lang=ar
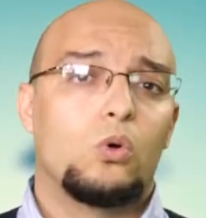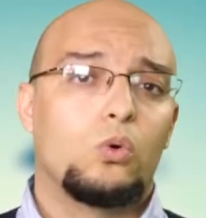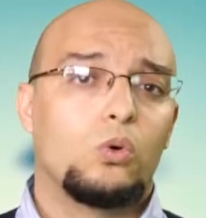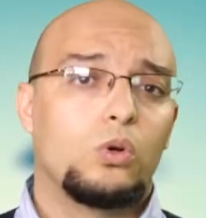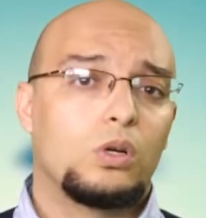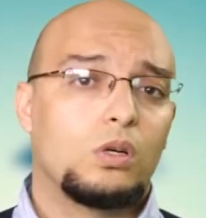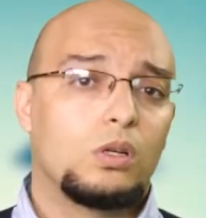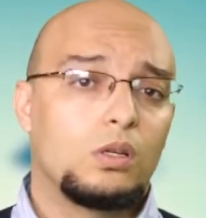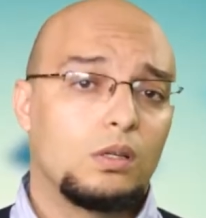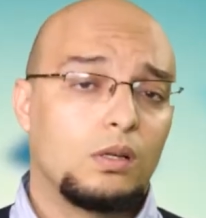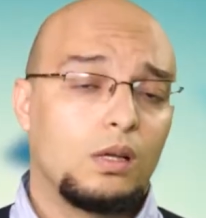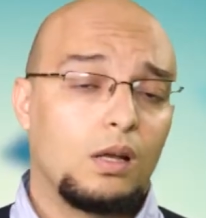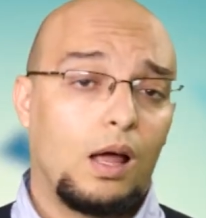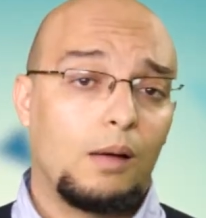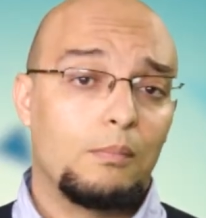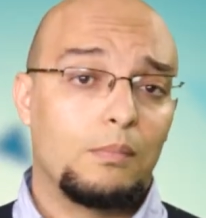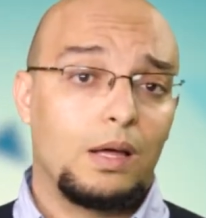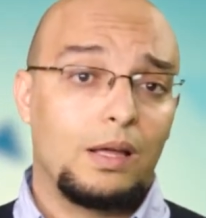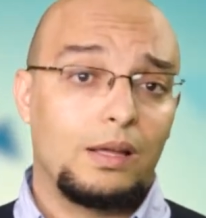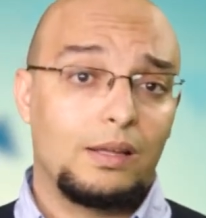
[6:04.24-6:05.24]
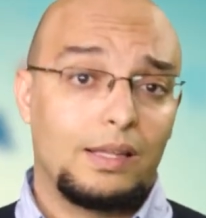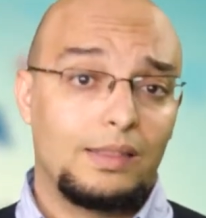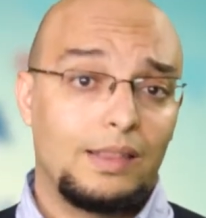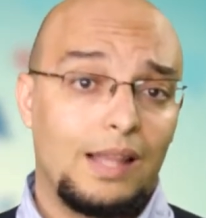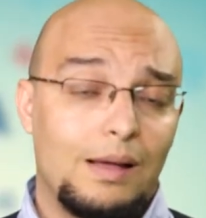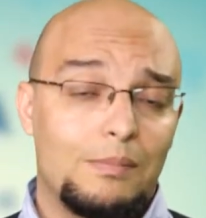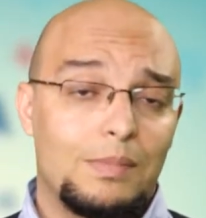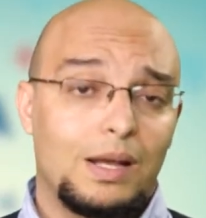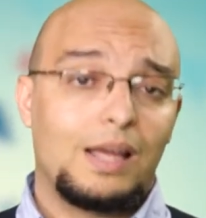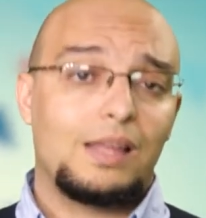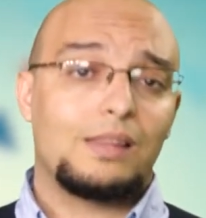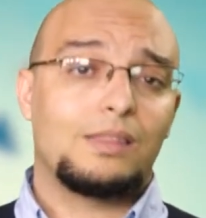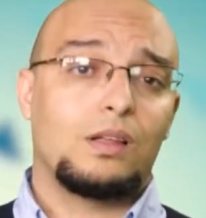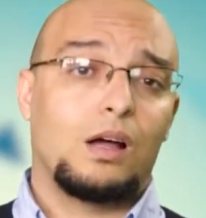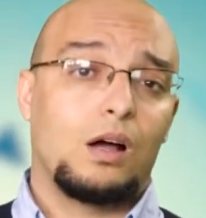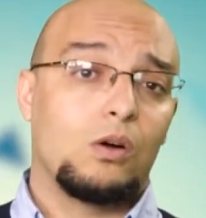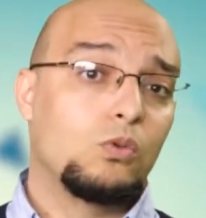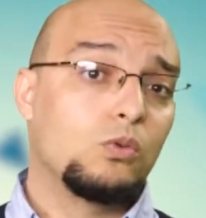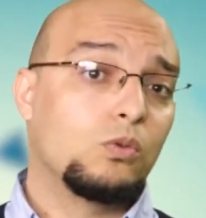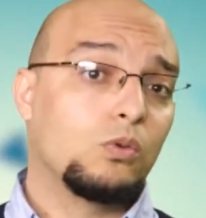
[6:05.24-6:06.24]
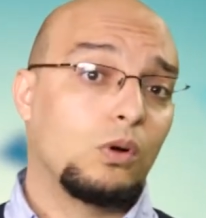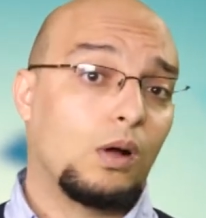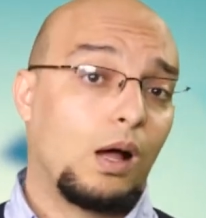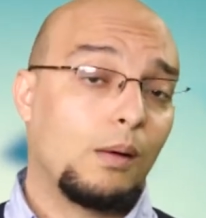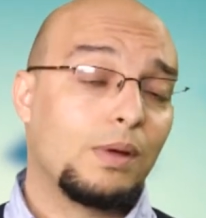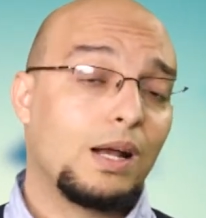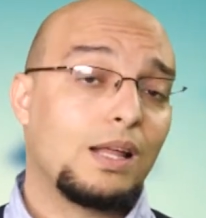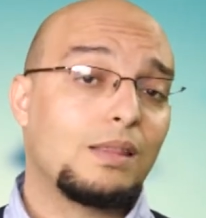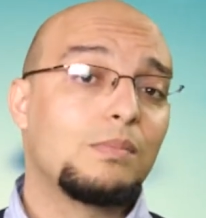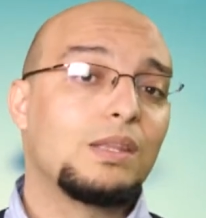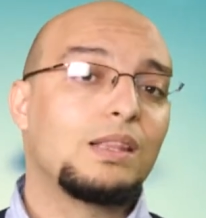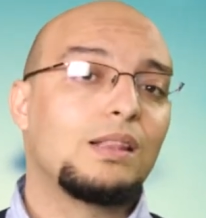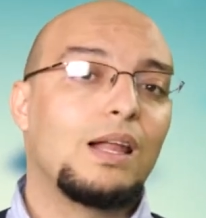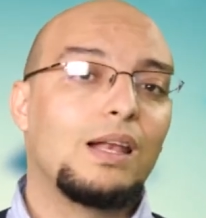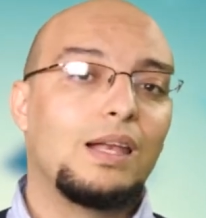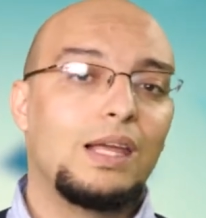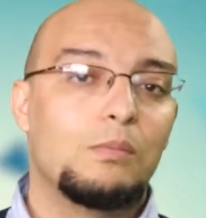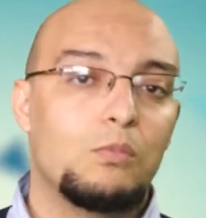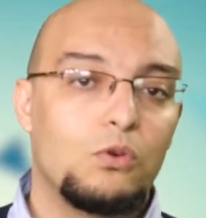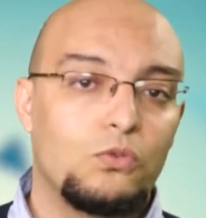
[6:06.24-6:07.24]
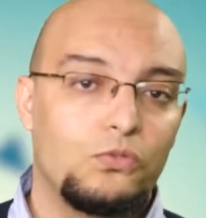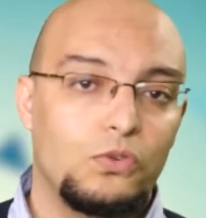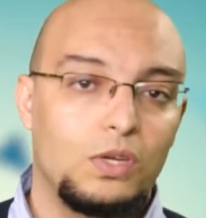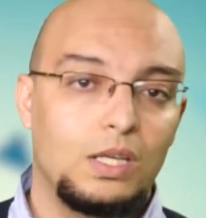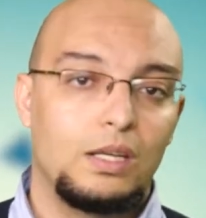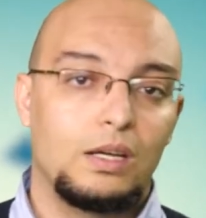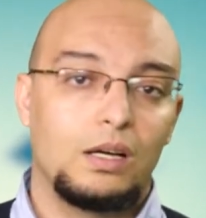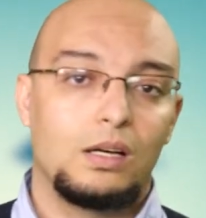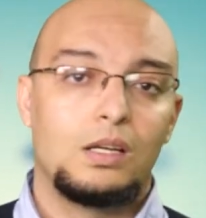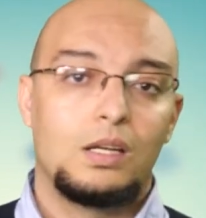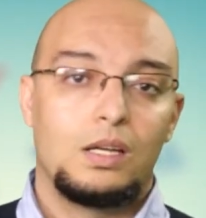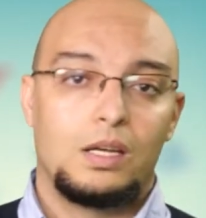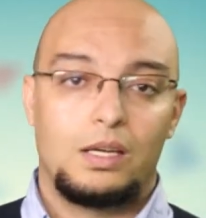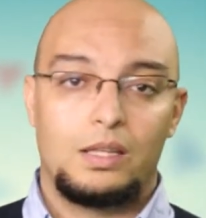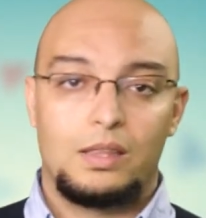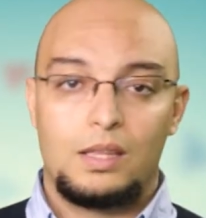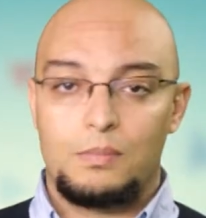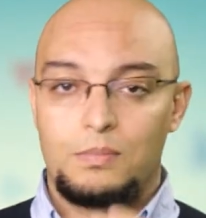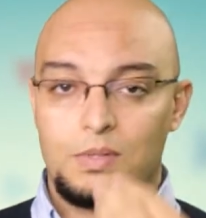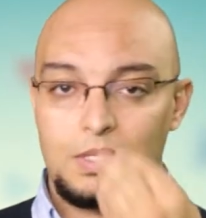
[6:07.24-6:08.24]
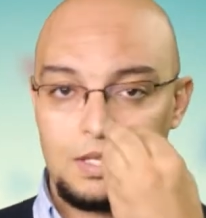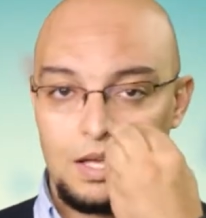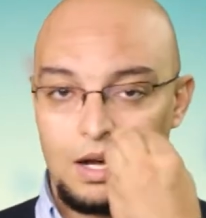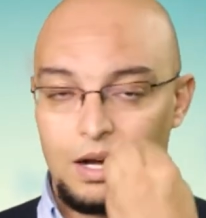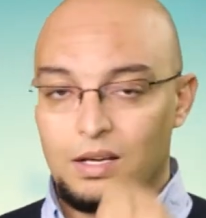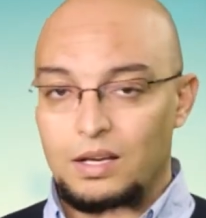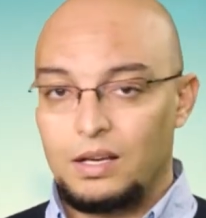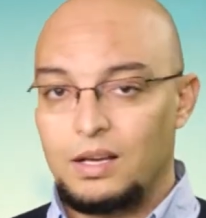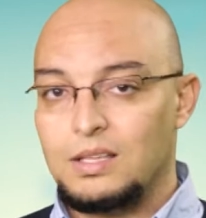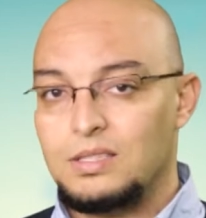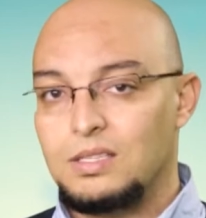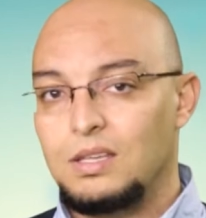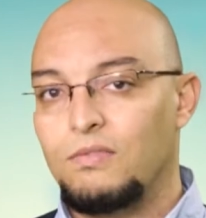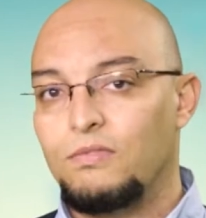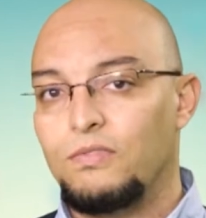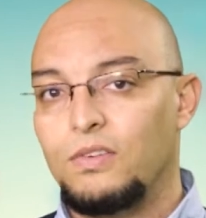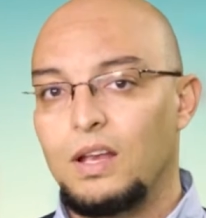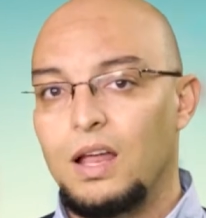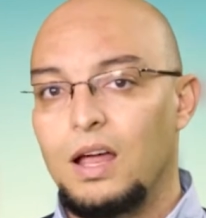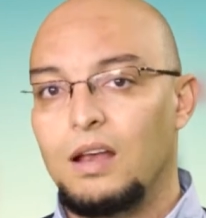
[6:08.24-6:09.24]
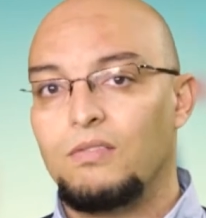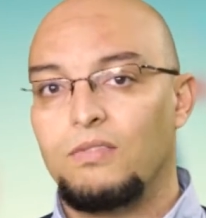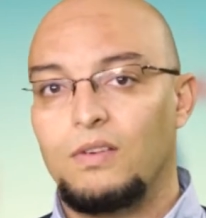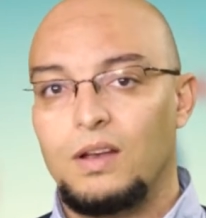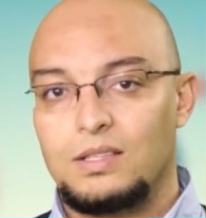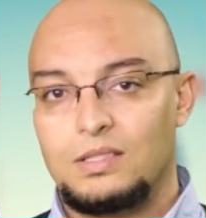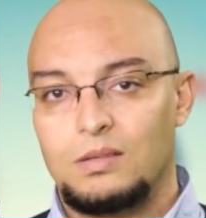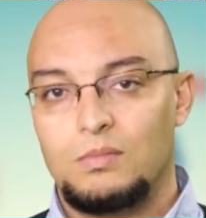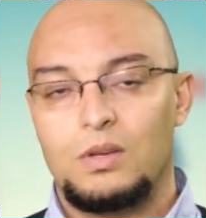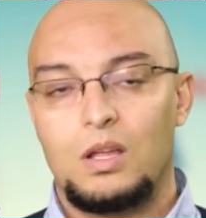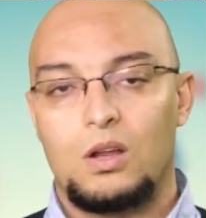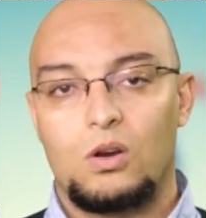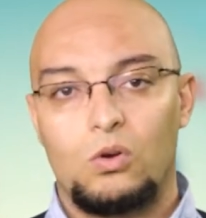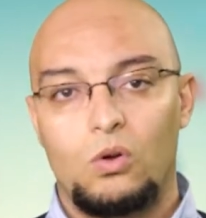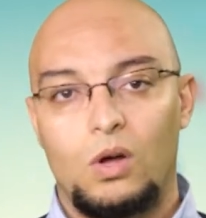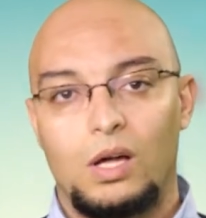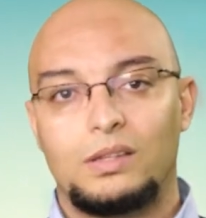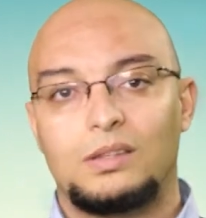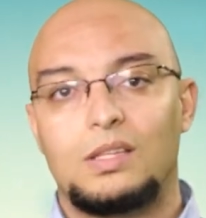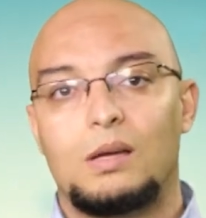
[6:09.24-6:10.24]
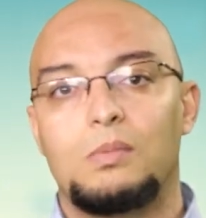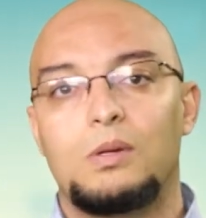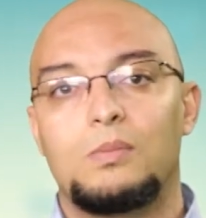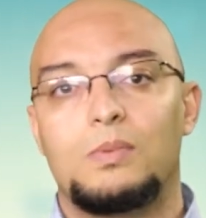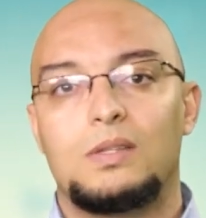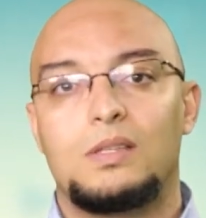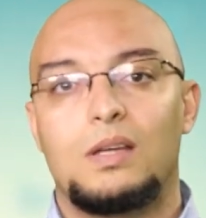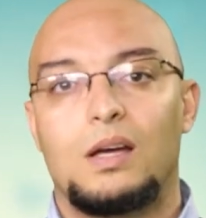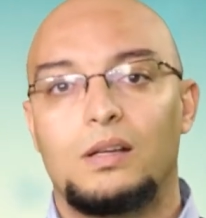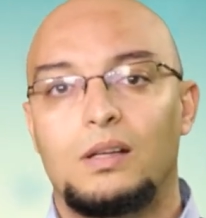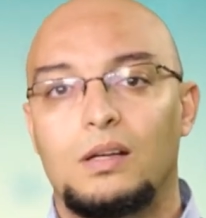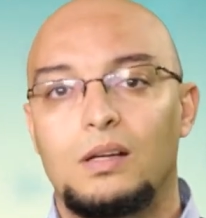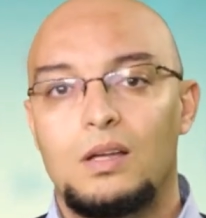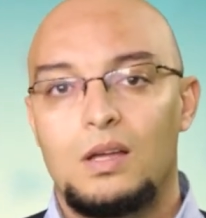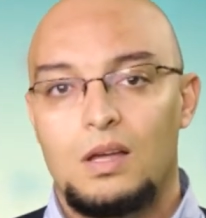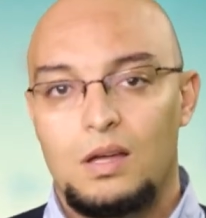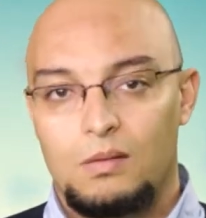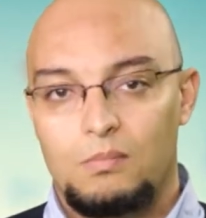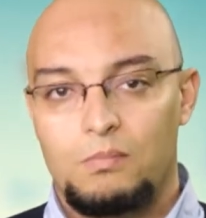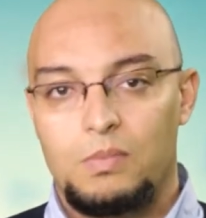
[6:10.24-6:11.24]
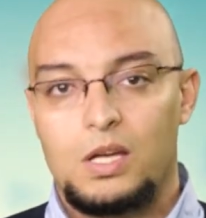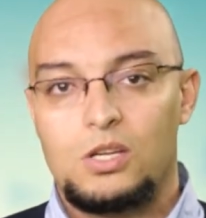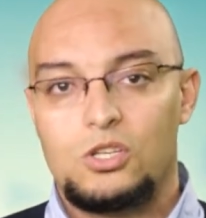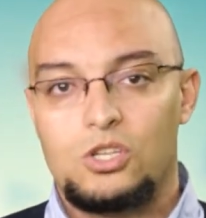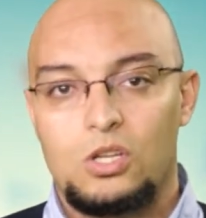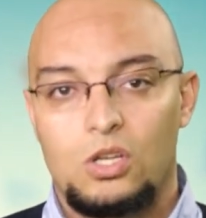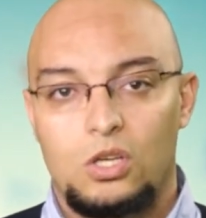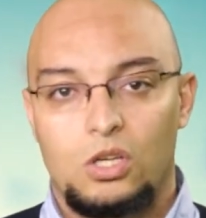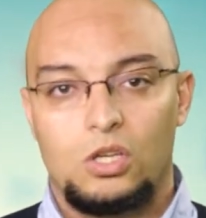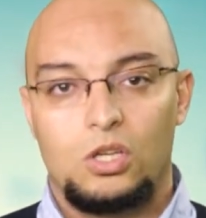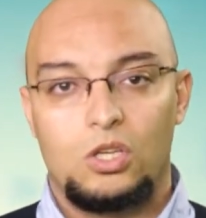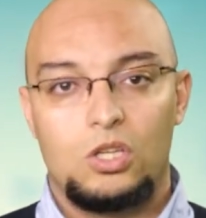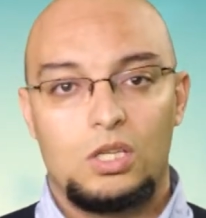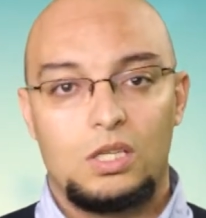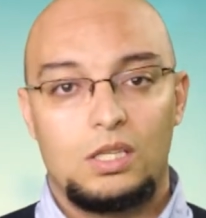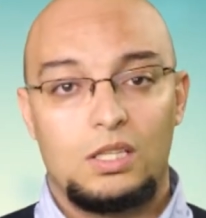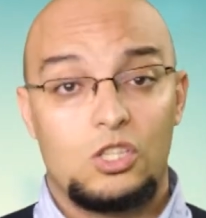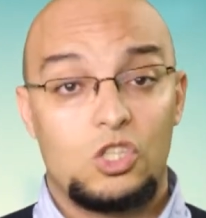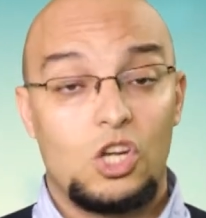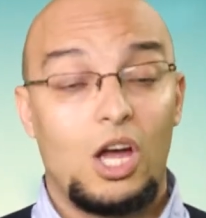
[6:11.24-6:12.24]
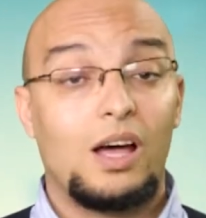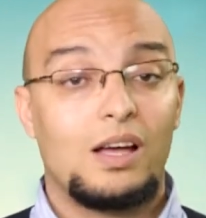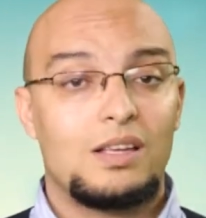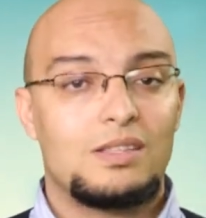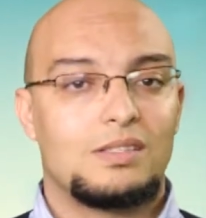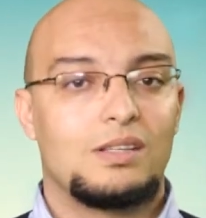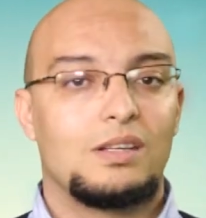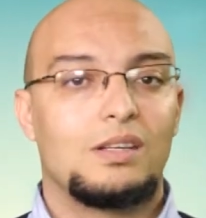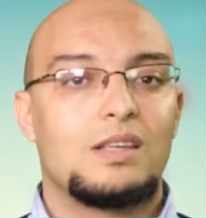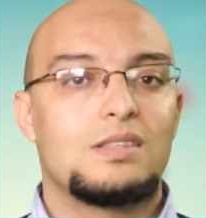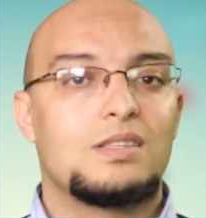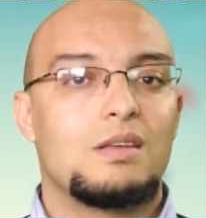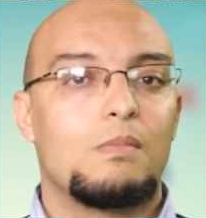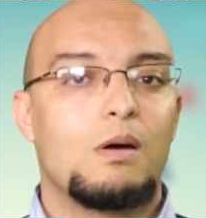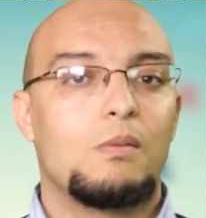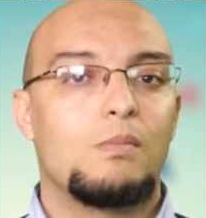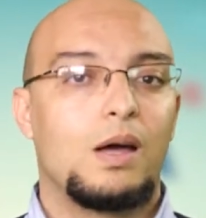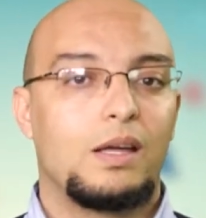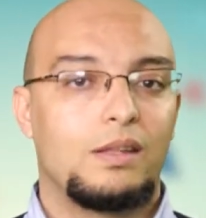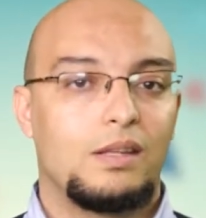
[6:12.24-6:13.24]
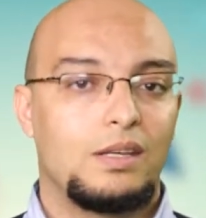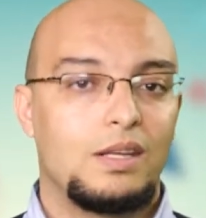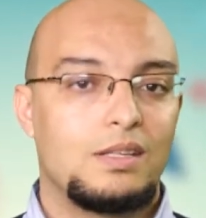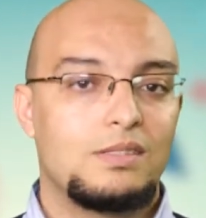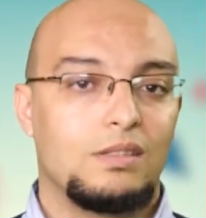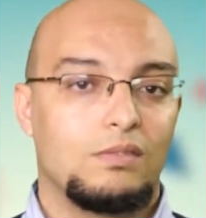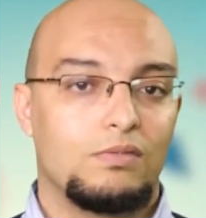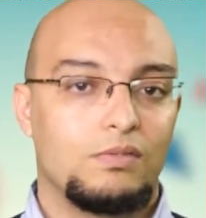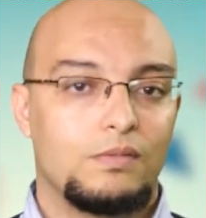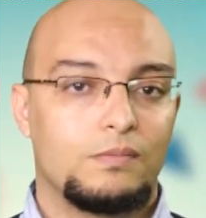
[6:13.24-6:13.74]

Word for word: آه، آه، هذه الامراض او امراض مثل الهيموفيليا اذا صار لنا نزيف في الانف لازمنا نروح عند الطبيب تاعنا باش يشخص لنا سبب هذا النزيف